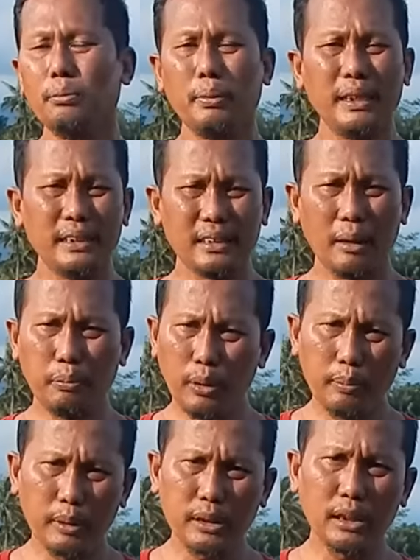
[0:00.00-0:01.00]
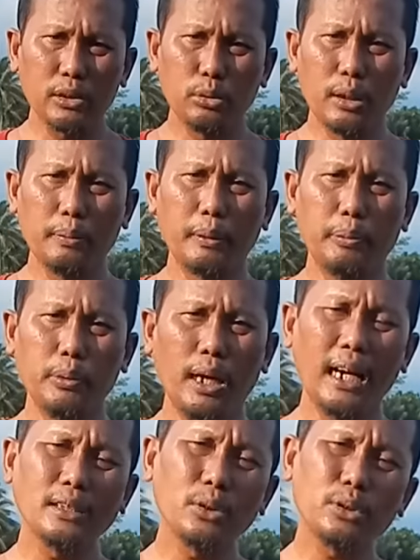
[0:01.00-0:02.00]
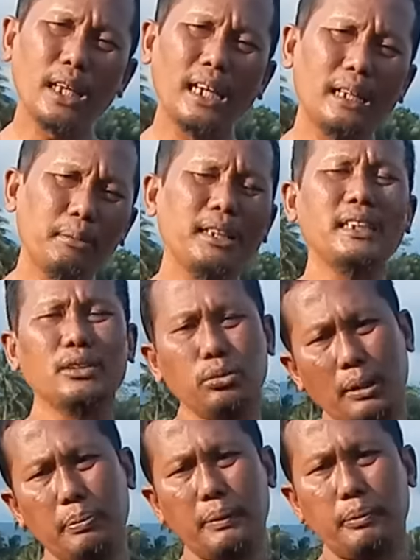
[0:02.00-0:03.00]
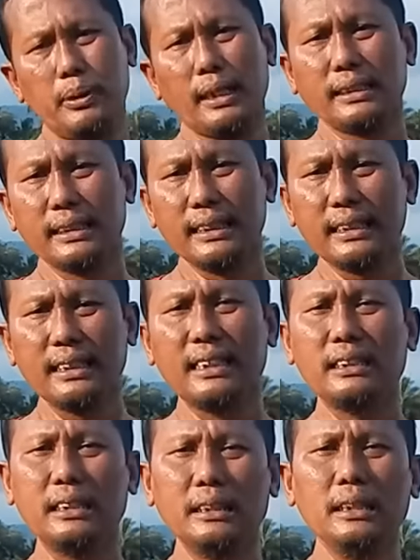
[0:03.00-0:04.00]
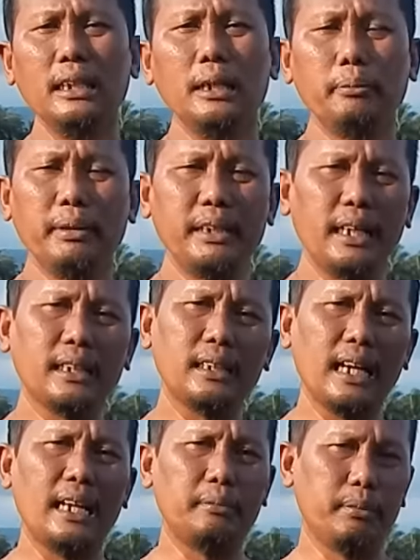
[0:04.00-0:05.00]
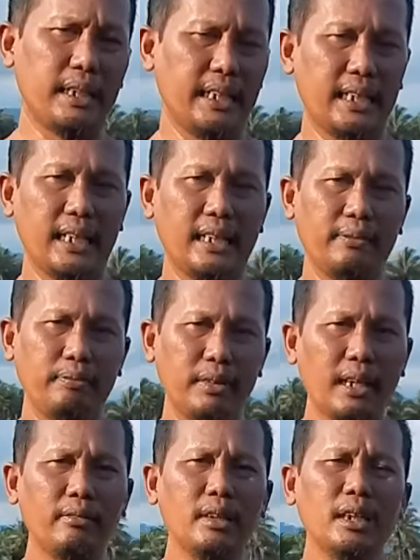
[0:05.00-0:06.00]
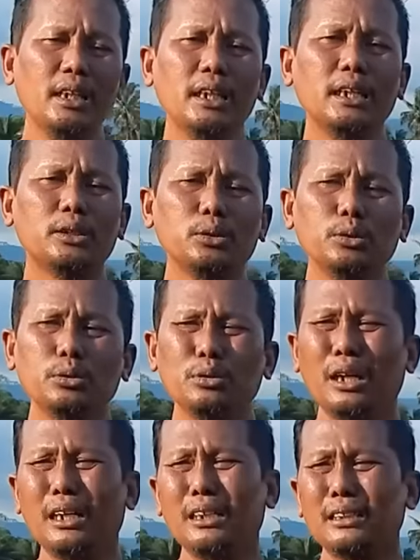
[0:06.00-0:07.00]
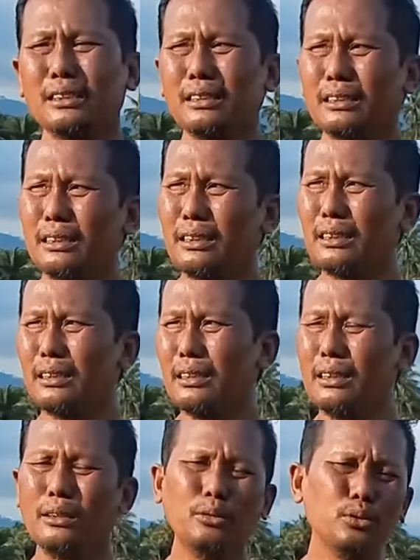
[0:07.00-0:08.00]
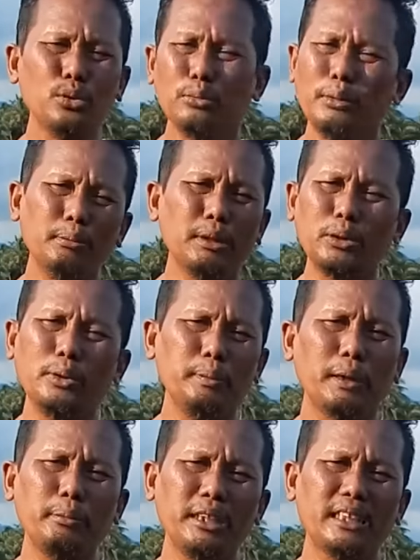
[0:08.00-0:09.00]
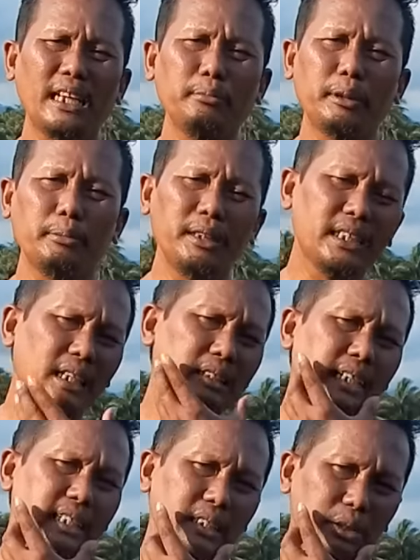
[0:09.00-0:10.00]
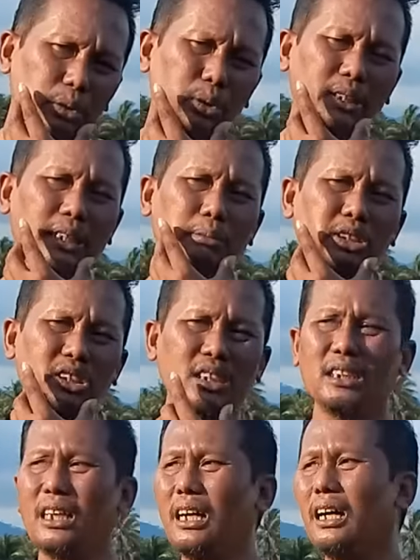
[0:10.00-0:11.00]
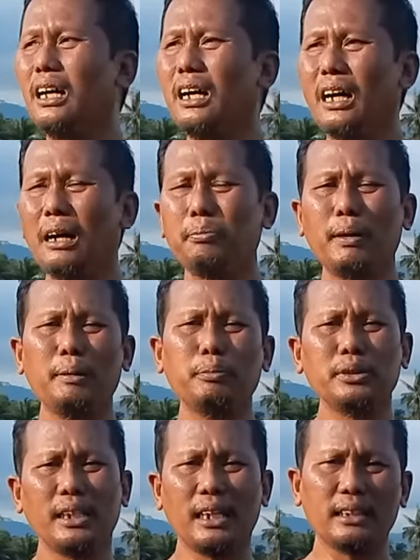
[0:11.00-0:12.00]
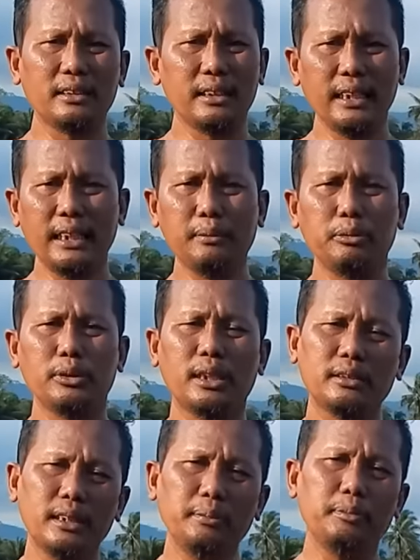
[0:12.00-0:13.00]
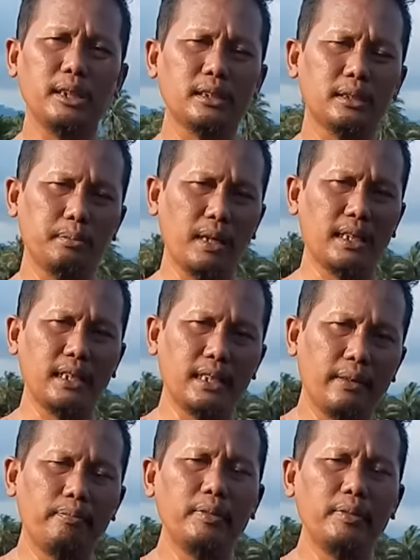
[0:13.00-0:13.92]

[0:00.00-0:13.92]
ingin tabula pot yang sudah berbuah atau tanaman yang sudah berbuah sehingga tinggal dipindah ke lahan mereka ya itu uh, untuk memenuhi permintaan-permintaan kayak gitu kita mesti uh, apa punya trik punya tip dan sebagainya